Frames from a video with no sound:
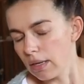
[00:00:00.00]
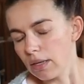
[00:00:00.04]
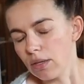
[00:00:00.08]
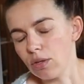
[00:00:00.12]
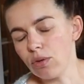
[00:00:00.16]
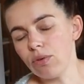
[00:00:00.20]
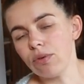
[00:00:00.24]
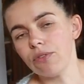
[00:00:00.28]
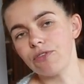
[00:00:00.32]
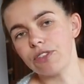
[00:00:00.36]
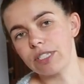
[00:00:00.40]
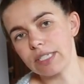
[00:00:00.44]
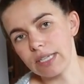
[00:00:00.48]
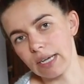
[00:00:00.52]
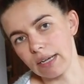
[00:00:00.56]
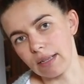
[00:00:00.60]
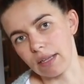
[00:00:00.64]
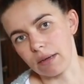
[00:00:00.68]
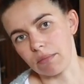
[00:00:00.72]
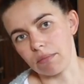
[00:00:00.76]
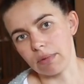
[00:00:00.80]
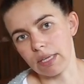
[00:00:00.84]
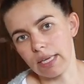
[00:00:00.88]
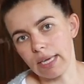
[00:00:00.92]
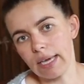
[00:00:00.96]
ну, в целом,
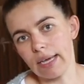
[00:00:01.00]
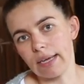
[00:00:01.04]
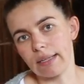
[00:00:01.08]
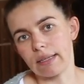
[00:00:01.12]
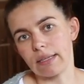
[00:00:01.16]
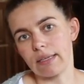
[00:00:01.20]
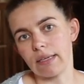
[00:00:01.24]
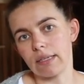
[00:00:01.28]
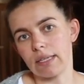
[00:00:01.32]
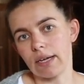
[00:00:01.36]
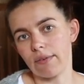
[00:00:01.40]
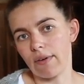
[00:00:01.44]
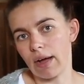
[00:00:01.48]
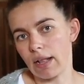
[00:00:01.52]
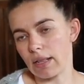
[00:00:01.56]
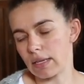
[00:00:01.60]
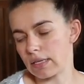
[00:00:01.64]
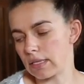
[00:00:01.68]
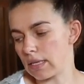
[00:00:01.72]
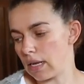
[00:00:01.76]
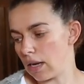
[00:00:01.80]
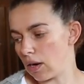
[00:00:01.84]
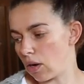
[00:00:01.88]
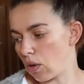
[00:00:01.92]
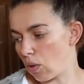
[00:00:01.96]
мне это не
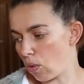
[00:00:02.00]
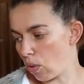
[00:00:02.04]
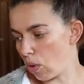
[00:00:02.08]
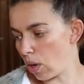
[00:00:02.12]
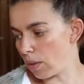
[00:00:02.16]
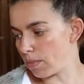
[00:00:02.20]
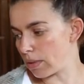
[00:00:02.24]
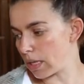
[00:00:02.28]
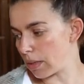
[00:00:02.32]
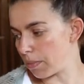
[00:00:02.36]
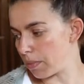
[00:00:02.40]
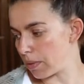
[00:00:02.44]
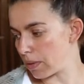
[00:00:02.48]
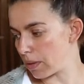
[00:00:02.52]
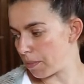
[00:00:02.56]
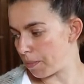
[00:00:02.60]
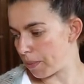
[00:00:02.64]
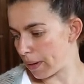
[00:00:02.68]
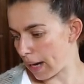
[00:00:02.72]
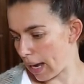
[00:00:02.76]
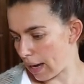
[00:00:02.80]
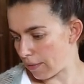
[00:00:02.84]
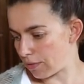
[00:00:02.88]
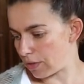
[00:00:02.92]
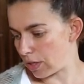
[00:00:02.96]
давалось легко, мне было,
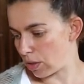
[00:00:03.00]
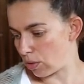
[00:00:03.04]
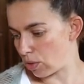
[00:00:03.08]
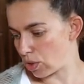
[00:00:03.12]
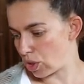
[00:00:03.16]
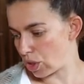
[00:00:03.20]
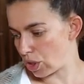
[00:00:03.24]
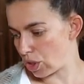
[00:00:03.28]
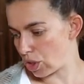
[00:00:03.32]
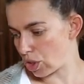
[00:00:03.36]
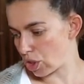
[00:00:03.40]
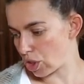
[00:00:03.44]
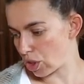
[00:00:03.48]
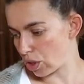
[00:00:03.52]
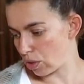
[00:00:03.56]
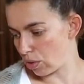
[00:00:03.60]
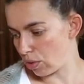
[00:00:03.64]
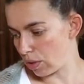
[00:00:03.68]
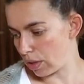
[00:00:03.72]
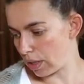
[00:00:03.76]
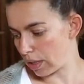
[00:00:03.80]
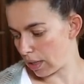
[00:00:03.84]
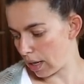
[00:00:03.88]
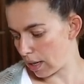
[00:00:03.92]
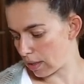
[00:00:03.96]
правда, очень
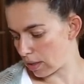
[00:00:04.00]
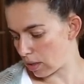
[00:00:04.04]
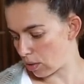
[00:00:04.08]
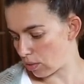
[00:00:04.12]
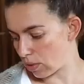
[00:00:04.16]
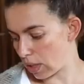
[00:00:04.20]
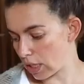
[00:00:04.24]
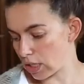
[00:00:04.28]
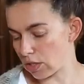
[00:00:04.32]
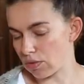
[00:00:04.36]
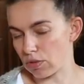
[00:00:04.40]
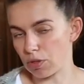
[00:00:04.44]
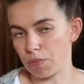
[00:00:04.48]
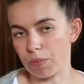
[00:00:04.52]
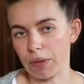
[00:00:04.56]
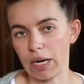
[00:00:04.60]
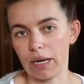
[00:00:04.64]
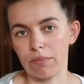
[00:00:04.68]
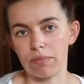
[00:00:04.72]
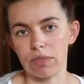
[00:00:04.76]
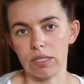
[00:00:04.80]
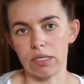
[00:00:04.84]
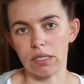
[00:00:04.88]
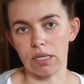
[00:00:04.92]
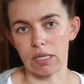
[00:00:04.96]
тяжело, и как-то у нас вот
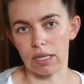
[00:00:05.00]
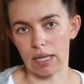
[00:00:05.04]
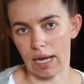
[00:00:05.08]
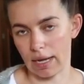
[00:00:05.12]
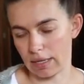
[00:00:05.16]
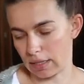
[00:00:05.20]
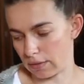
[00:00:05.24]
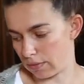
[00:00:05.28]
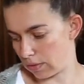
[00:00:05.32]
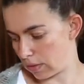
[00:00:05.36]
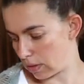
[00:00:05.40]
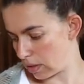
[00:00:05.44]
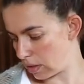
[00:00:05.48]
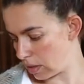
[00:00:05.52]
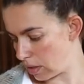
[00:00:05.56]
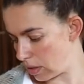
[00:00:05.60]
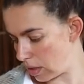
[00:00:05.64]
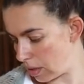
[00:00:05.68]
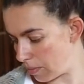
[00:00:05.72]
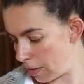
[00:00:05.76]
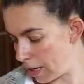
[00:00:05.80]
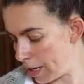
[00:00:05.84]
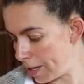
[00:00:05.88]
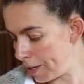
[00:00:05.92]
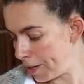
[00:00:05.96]
прям не складывалось с
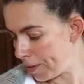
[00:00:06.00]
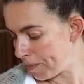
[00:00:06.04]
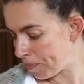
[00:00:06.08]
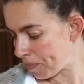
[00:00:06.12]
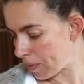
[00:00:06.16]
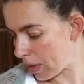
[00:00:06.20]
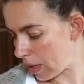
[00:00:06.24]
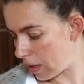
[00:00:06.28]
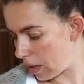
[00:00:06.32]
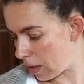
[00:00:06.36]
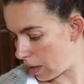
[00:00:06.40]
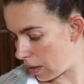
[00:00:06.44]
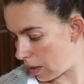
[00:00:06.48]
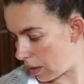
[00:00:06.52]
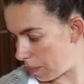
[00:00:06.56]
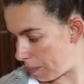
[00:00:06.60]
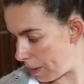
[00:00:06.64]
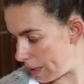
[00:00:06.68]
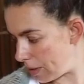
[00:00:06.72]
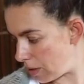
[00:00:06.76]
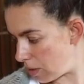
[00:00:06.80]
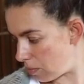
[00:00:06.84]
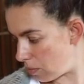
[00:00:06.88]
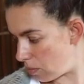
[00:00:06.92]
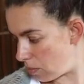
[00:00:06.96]
ним. Э,
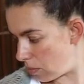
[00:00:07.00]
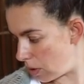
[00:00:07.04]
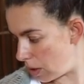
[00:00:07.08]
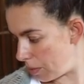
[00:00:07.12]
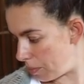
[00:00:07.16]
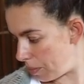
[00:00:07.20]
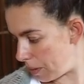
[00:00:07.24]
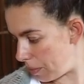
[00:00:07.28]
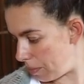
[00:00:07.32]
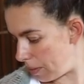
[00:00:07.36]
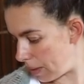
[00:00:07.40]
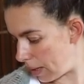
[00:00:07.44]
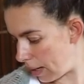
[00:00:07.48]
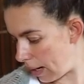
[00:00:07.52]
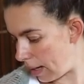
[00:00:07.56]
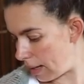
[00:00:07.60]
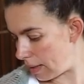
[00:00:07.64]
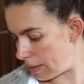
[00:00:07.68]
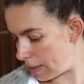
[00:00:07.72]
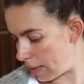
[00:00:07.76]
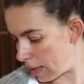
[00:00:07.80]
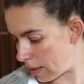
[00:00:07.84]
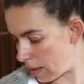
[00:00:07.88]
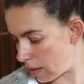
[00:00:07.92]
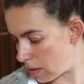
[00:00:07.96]
поэтому мы прибегали,
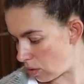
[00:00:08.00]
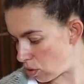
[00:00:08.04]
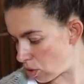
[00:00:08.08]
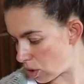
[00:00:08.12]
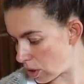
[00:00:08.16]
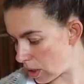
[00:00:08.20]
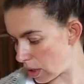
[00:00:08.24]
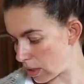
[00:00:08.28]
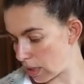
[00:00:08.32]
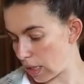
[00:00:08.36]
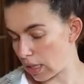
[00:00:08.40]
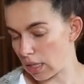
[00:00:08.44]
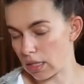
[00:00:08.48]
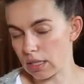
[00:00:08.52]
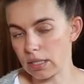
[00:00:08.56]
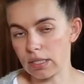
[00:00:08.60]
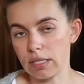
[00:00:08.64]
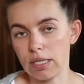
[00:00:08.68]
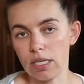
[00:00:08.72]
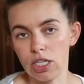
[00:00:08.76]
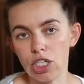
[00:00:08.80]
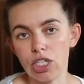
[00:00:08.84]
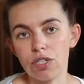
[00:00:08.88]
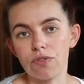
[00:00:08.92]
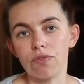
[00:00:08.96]
да, как я уже сказала, к
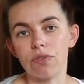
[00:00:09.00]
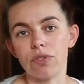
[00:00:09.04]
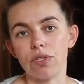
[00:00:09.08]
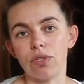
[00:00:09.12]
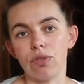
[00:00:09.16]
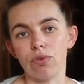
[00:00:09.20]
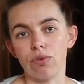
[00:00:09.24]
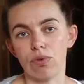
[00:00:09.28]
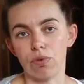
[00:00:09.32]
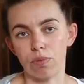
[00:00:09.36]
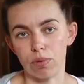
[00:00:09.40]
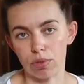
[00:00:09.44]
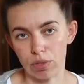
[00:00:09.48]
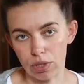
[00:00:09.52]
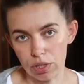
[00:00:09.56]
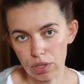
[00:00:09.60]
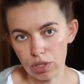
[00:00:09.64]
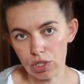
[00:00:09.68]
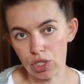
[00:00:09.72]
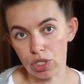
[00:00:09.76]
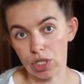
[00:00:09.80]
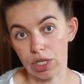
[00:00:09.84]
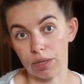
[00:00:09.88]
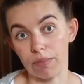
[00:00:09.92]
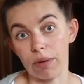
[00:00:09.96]
сцеживанию, к
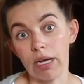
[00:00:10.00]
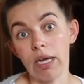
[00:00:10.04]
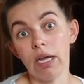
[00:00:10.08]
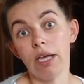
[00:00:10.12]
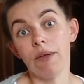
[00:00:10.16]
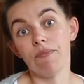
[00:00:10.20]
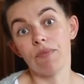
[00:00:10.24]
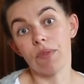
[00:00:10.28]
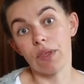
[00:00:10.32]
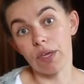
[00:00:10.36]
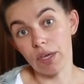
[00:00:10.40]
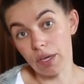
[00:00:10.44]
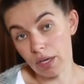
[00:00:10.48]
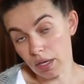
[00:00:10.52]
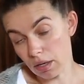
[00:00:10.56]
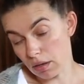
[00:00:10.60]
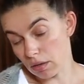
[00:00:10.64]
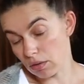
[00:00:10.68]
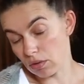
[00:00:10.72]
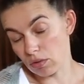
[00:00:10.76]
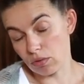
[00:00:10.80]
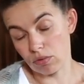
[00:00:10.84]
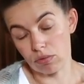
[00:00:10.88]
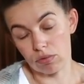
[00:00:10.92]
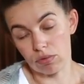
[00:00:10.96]
бутылочкам. И,
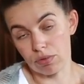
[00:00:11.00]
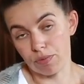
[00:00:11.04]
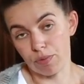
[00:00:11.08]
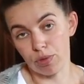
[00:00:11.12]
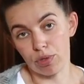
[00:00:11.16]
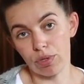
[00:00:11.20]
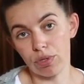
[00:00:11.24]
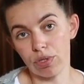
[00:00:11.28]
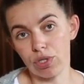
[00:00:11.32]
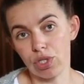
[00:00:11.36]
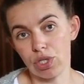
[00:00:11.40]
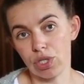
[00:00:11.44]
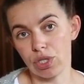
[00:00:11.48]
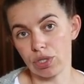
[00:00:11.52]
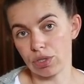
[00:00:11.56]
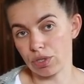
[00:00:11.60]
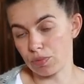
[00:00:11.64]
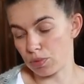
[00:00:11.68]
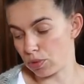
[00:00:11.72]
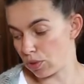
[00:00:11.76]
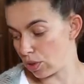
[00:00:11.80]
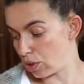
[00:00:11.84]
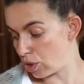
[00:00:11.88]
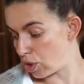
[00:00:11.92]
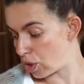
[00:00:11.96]
ну, с, бутылоч... с
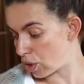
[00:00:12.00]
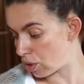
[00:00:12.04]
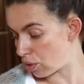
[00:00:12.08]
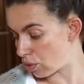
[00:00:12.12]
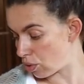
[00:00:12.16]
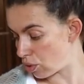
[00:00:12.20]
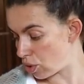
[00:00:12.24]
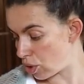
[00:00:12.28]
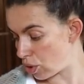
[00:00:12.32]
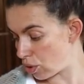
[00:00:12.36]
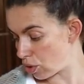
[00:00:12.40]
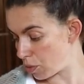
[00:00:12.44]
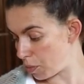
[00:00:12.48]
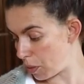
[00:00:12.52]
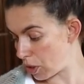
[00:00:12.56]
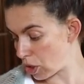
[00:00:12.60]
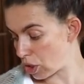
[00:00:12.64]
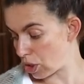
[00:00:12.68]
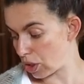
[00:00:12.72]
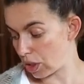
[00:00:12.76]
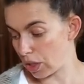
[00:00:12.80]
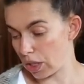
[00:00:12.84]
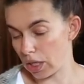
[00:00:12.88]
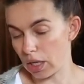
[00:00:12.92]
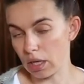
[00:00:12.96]
бутылочек он очень
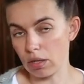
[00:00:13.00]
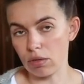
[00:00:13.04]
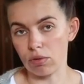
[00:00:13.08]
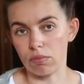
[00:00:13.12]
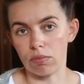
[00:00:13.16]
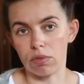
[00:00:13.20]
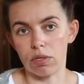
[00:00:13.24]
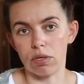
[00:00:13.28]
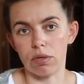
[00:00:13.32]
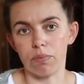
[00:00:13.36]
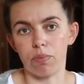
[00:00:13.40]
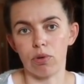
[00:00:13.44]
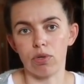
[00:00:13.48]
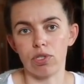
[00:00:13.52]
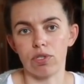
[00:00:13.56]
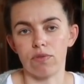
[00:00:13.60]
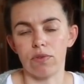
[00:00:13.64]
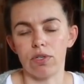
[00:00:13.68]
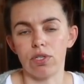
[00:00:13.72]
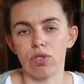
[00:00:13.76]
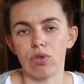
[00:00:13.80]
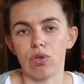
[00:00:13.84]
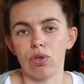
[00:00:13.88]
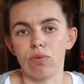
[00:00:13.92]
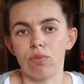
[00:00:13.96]
успешно ел, мы
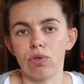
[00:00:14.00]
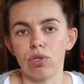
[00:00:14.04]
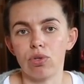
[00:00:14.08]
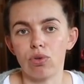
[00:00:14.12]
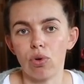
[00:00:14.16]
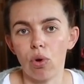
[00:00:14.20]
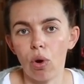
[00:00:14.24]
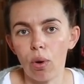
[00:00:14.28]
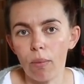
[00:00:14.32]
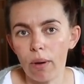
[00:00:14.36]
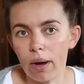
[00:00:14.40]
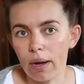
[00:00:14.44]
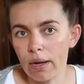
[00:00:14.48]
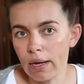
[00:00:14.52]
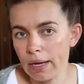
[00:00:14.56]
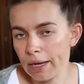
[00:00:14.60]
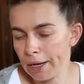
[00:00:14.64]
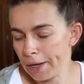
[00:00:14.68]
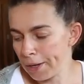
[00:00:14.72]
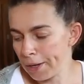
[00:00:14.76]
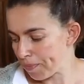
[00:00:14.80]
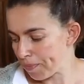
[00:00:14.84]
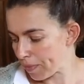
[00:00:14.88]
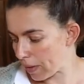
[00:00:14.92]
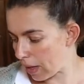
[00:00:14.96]
пользовались Кома Тома.
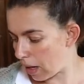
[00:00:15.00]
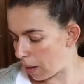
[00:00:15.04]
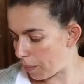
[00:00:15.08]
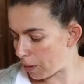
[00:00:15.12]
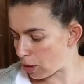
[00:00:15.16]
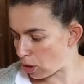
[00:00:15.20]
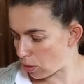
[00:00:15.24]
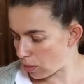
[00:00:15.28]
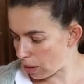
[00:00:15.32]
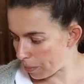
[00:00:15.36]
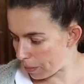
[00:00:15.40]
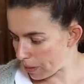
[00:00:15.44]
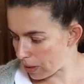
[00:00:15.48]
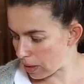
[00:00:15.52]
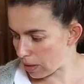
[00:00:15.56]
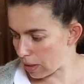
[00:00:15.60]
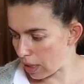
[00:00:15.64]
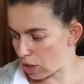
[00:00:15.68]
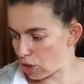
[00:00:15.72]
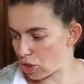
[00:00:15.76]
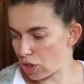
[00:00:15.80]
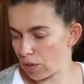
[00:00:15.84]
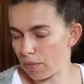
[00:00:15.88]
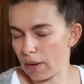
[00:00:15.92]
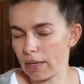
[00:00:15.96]
А потом я поняла
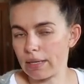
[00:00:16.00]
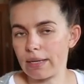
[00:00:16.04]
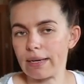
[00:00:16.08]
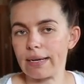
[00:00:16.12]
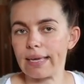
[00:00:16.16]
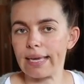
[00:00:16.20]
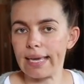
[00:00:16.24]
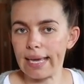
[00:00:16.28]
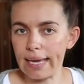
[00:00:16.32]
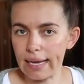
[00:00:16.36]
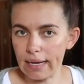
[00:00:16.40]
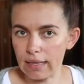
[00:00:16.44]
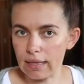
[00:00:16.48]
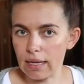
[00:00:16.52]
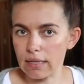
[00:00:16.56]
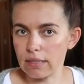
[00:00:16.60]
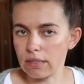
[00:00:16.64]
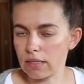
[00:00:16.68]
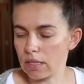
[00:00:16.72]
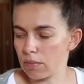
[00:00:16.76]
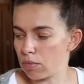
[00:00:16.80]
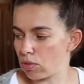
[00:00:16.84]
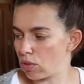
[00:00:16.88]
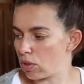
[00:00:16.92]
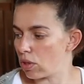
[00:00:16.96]
еще Мадер Кей,
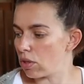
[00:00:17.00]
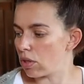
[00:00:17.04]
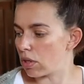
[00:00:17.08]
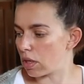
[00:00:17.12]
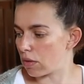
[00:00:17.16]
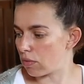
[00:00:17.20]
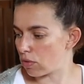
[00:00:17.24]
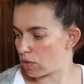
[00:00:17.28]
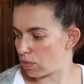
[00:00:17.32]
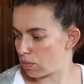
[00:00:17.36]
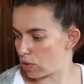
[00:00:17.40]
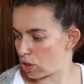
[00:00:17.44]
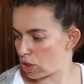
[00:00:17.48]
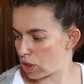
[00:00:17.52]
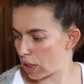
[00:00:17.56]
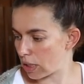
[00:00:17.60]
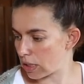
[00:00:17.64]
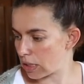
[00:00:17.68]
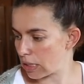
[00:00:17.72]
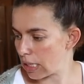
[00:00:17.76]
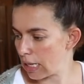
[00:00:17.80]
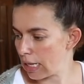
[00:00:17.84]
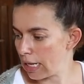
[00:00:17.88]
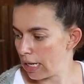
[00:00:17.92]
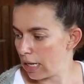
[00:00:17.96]
классная бутылка, вот мы
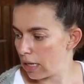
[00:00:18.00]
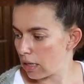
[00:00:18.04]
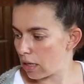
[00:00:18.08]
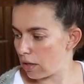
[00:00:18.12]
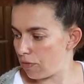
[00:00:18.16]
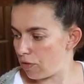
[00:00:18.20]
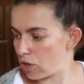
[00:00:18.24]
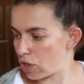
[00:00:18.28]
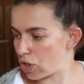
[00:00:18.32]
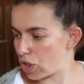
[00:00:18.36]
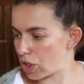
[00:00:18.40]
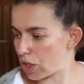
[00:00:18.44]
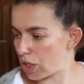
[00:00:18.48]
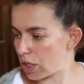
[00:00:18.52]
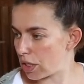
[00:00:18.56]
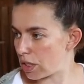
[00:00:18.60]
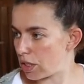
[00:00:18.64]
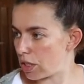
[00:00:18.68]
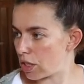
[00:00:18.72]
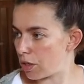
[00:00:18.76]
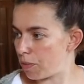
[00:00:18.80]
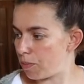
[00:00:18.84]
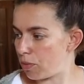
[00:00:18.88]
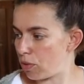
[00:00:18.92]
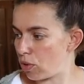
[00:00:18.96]
сейчас кефирчики из
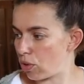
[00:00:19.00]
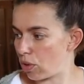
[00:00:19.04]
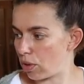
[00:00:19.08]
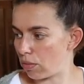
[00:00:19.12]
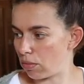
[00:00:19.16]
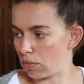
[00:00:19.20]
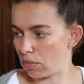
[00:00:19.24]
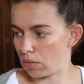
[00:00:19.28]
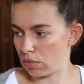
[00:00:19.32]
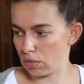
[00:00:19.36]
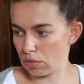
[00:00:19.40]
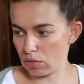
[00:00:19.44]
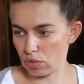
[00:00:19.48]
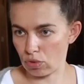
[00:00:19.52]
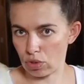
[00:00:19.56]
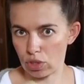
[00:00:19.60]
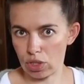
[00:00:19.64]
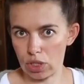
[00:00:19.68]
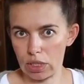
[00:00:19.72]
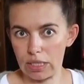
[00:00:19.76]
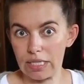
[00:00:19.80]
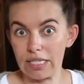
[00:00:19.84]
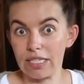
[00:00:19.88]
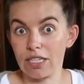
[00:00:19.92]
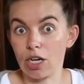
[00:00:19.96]
них пьем, ну, то
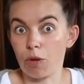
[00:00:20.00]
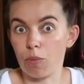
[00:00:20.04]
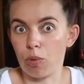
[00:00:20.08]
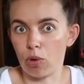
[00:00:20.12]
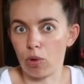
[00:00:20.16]
есть до сих